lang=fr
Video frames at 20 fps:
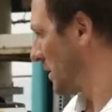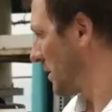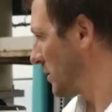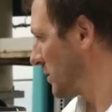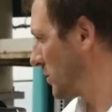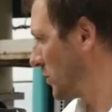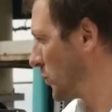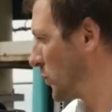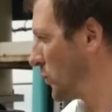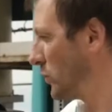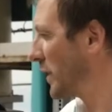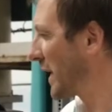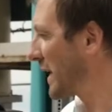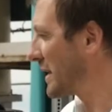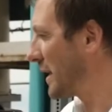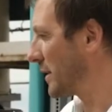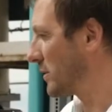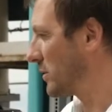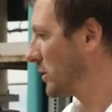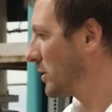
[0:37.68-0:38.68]
Ce
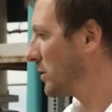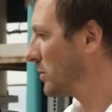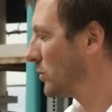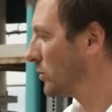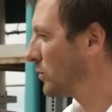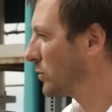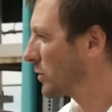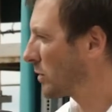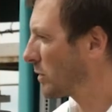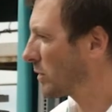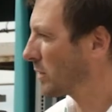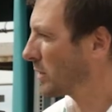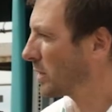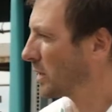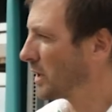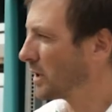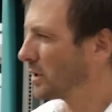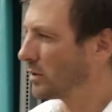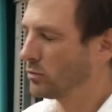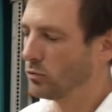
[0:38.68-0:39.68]
pulvérisateur donc
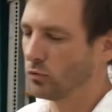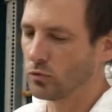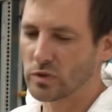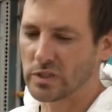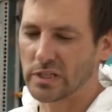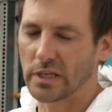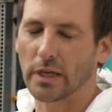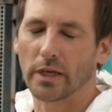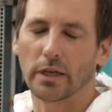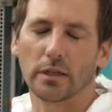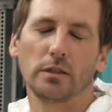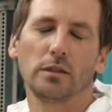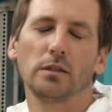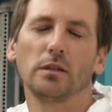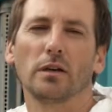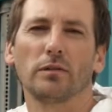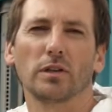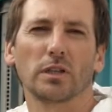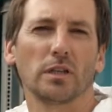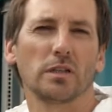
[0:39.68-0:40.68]
est de
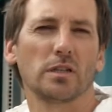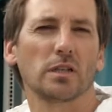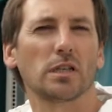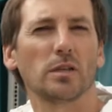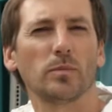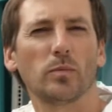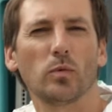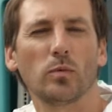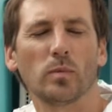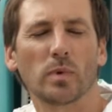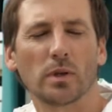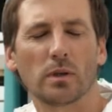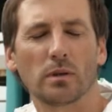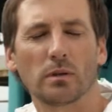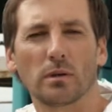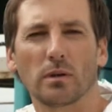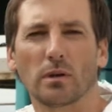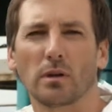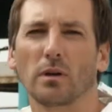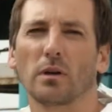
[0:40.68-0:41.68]
série avec des
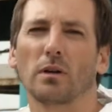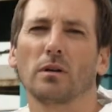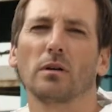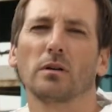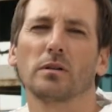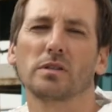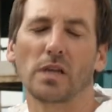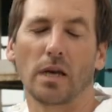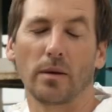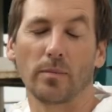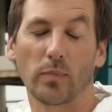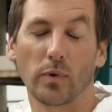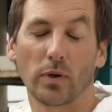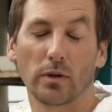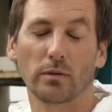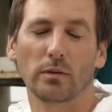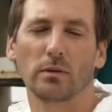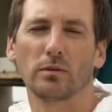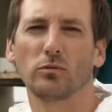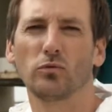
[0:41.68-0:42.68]
équipements
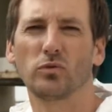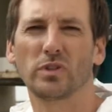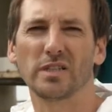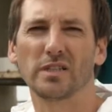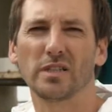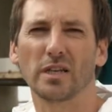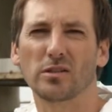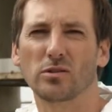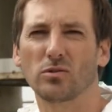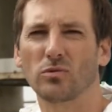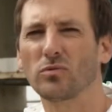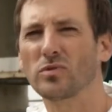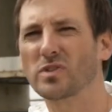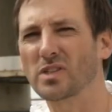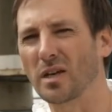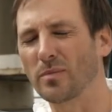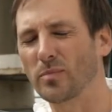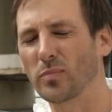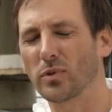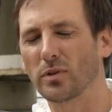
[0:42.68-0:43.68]
simples d'utilisation,
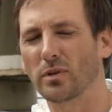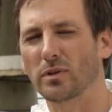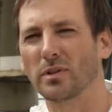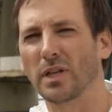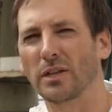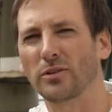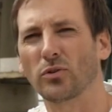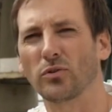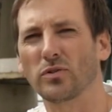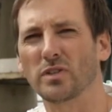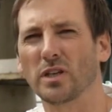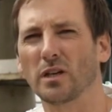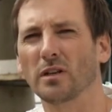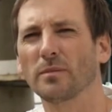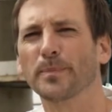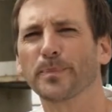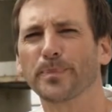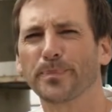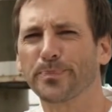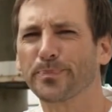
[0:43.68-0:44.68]
simples
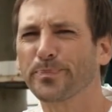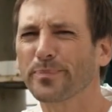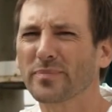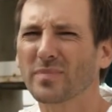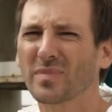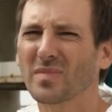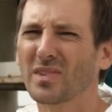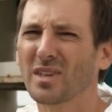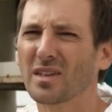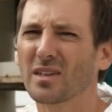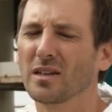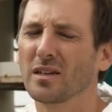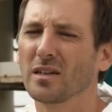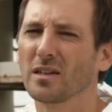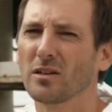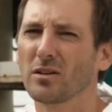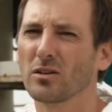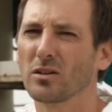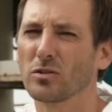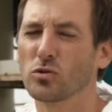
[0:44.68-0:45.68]
d'entretien
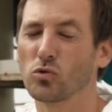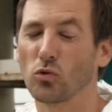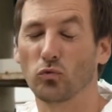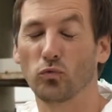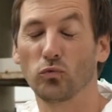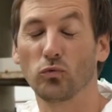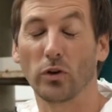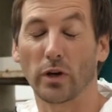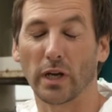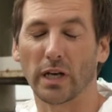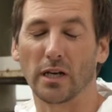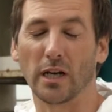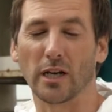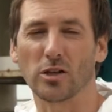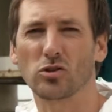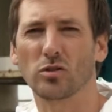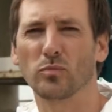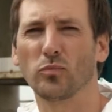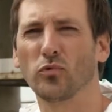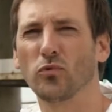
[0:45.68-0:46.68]
et surtout de
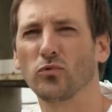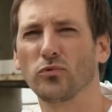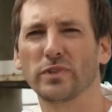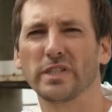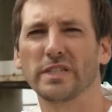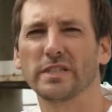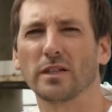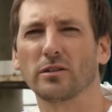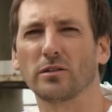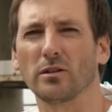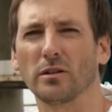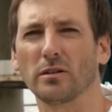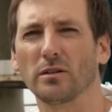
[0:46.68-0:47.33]
réglage pour l'utilisateur.